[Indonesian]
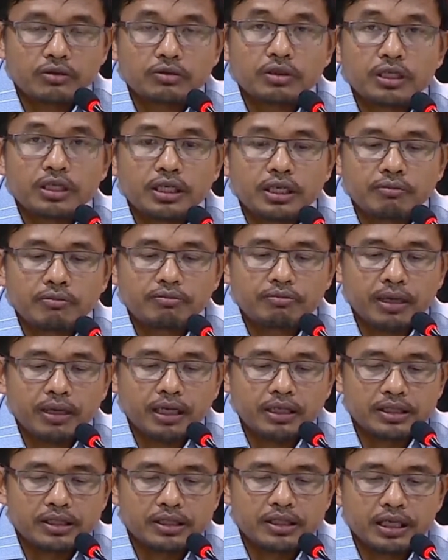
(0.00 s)
titik 4
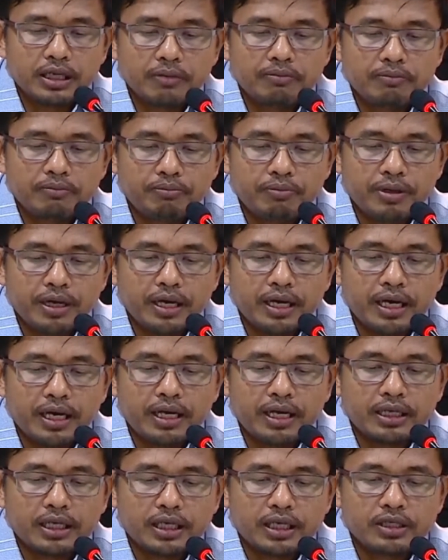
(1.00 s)
strip BA
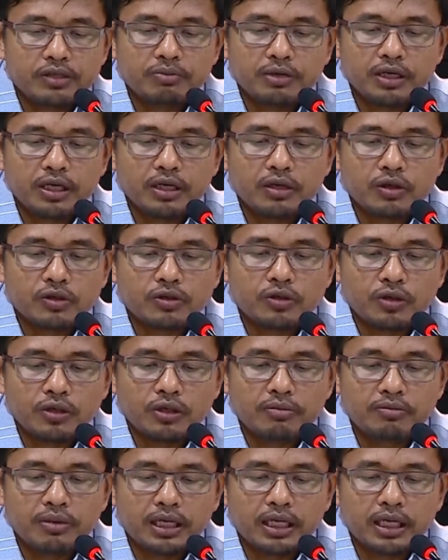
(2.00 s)
garis miring 05
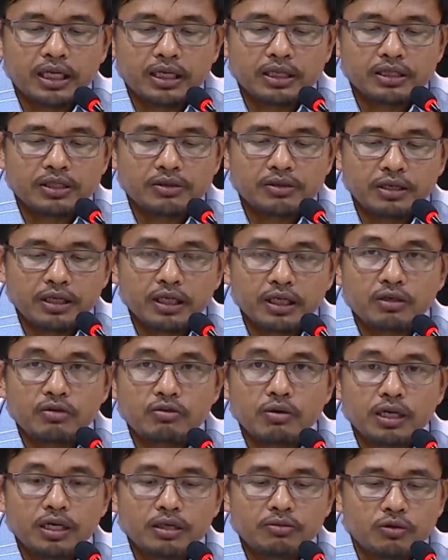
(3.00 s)
garis miring
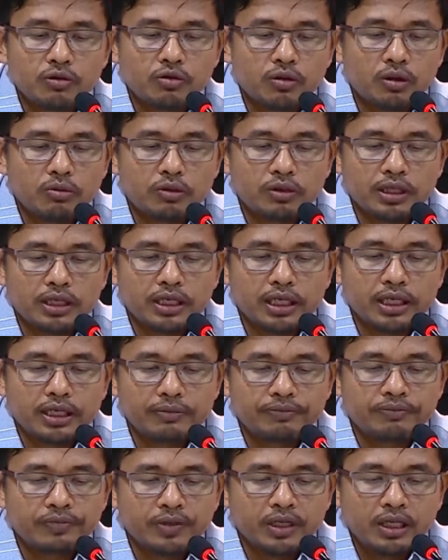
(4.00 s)

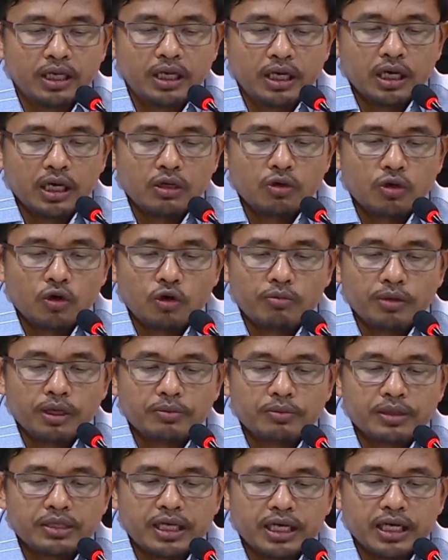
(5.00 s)
2023
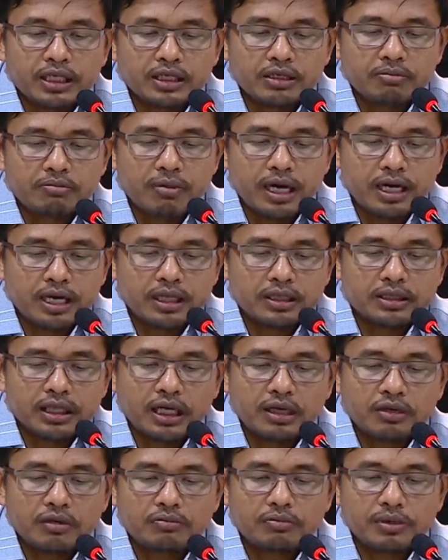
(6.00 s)
dokumen persyaratan bakal
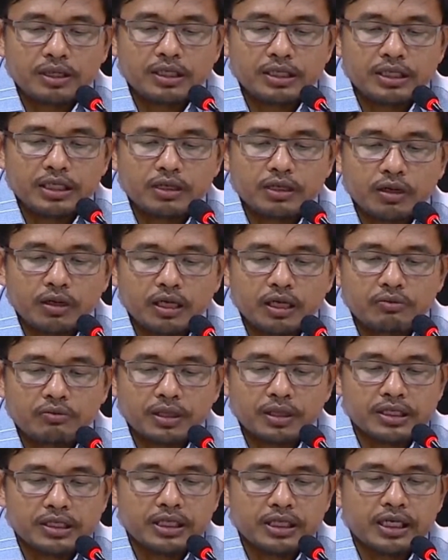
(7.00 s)
calon presiden wakil
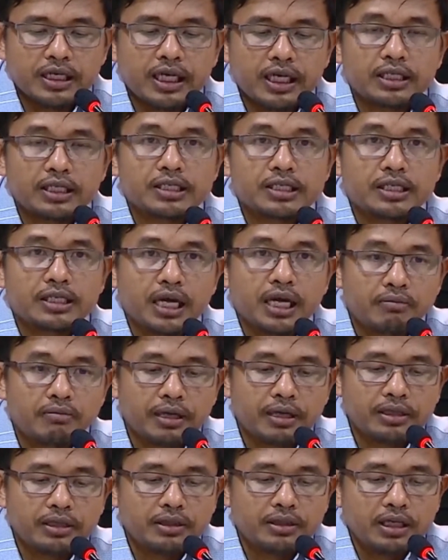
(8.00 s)
presiden atas
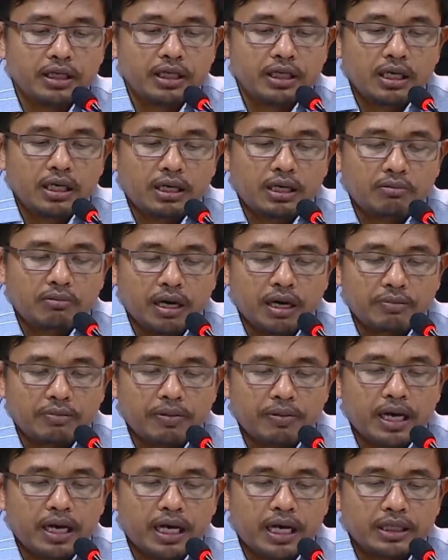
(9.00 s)
nama
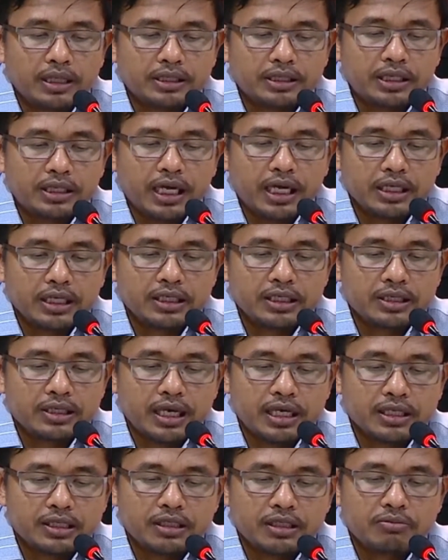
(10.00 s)
Bapak Haji Anis
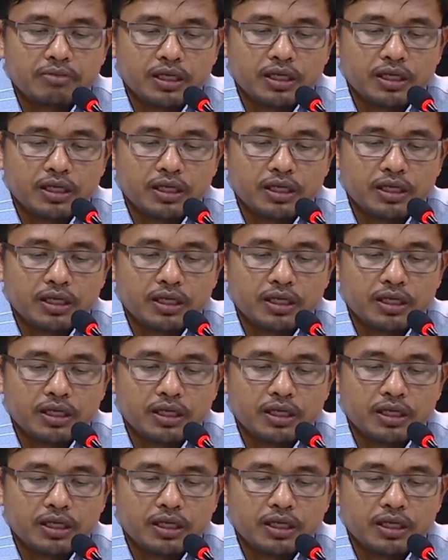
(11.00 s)
Rasid